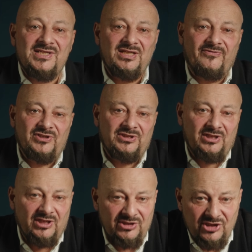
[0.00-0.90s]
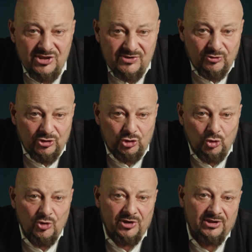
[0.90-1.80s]
ставка такая действует
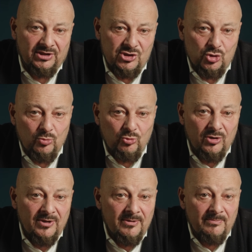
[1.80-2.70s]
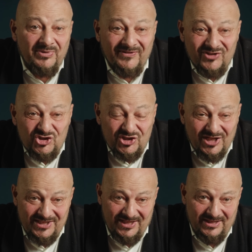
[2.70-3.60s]
только на сумму
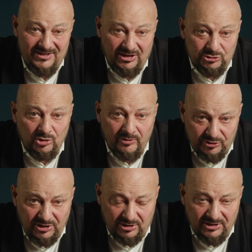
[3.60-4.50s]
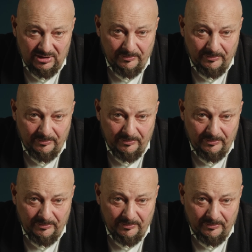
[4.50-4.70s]
превышения налога. Вот это надо